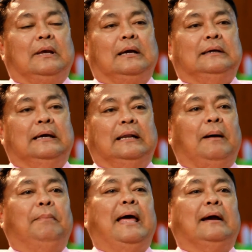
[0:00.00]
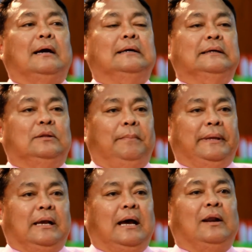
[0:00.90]
ก็คืออันดับแรกก็คือต้อง
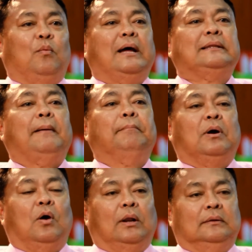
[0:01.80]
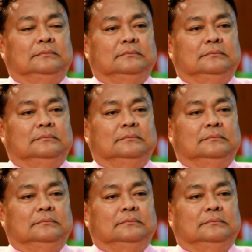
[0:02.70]
มีคารวะธรรมก่อน